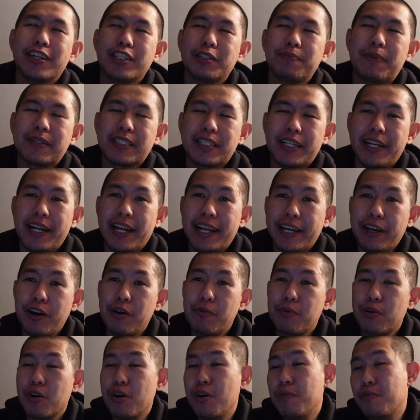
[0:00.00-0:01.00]
terus pas dia lagi
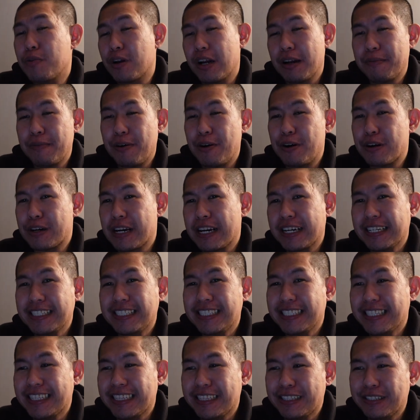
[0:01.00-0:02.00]
ngobrol-ngobrol sama orang di
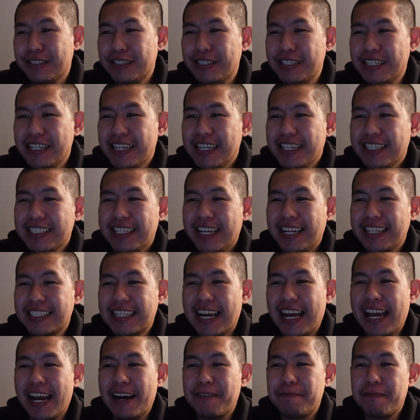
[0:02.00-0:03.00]
situ jadi
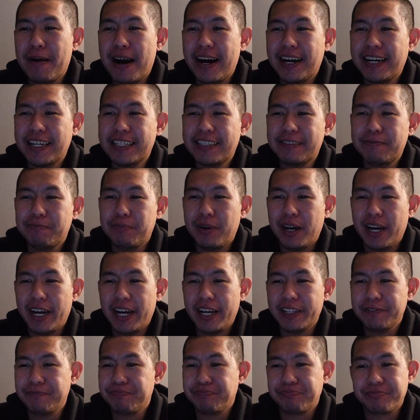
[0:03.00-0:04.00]
sayang banget
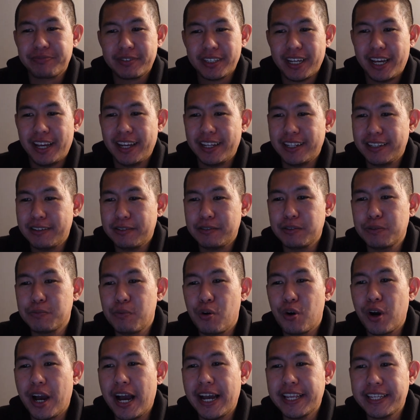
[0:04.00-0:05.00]
but
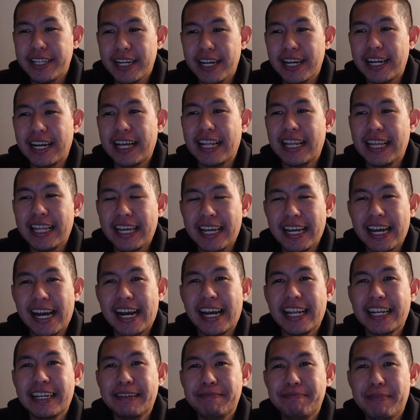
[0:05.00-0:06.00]
Semoga aja Clay
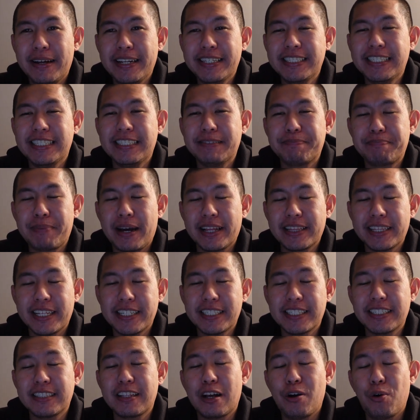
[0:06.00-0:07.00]
akan kembali secepatnya.
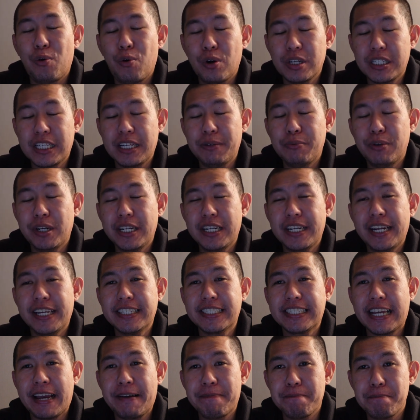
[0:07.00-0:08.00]
Setahu gue sih mungkin
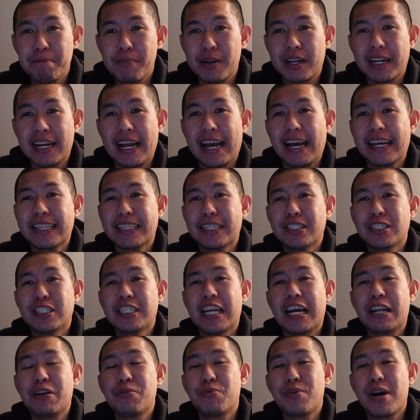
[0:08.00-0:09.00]
Desember atau
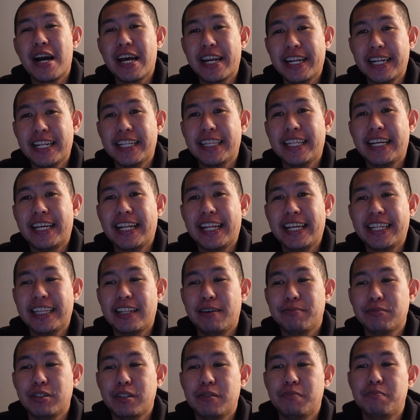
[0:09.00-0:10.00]
Januari nanti Clay
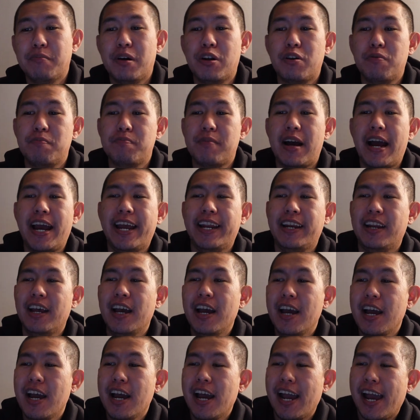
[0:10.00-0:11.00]
Thompson baru main.
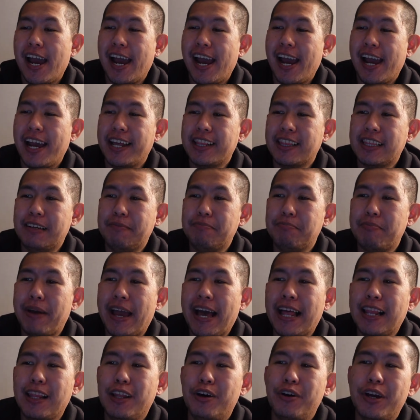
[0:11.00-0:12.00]
And
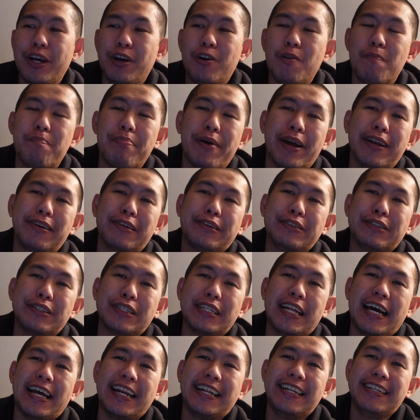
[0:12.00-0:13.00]
Lemelo yang gue pengen
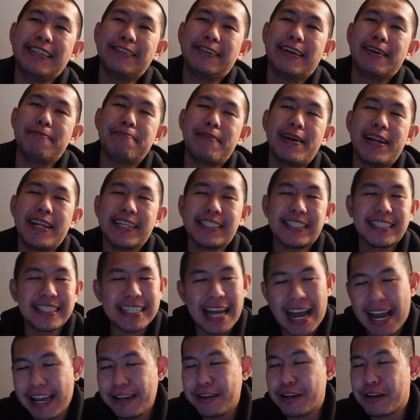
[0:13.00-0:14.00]
nonton hari ini juga mainnya
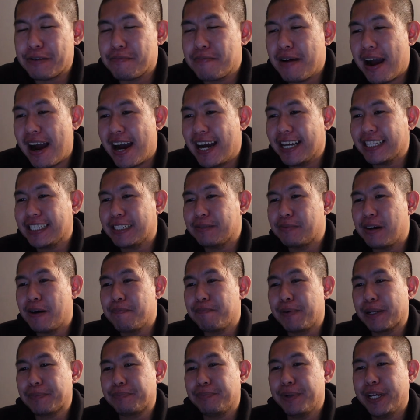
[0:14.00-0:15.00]
sayur banget. Cuma
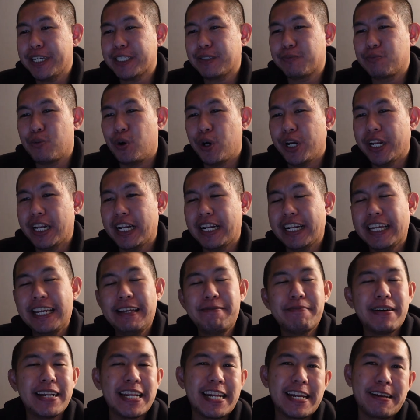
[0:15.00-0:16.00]
14 poin, 5
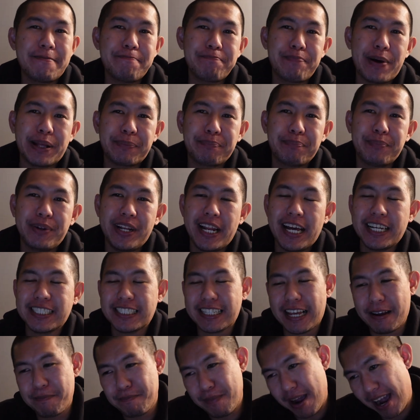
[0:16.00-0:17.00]
dari
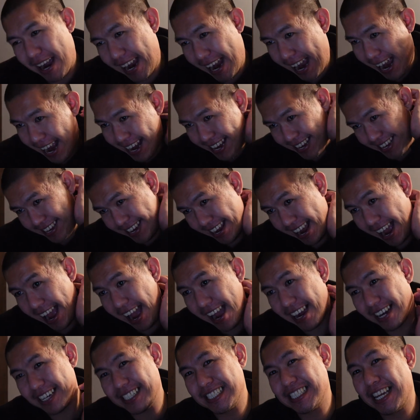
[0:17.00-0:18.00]
14
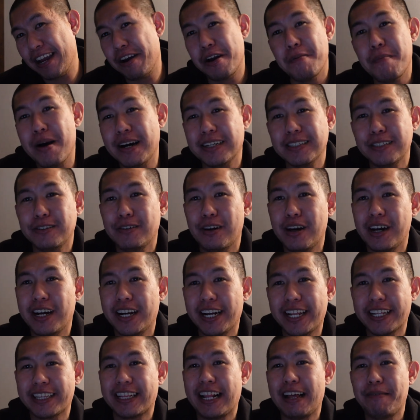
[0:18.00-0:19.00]
tembakannya. Kecewa banget sih gue
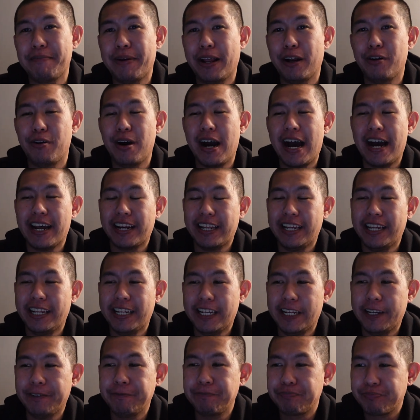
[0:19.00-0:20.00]
ngeliat Lamelo
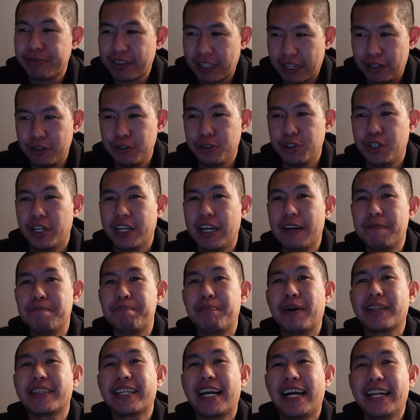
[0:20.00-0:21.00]
hari ini. Lalu juga dia 4
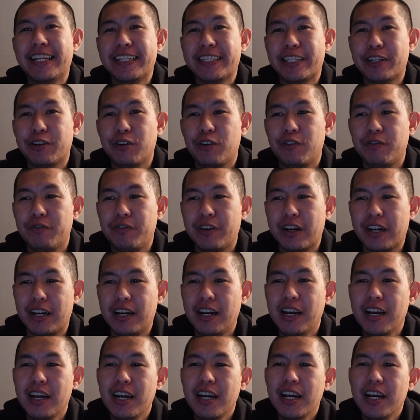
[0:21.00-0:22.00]
kali turnover.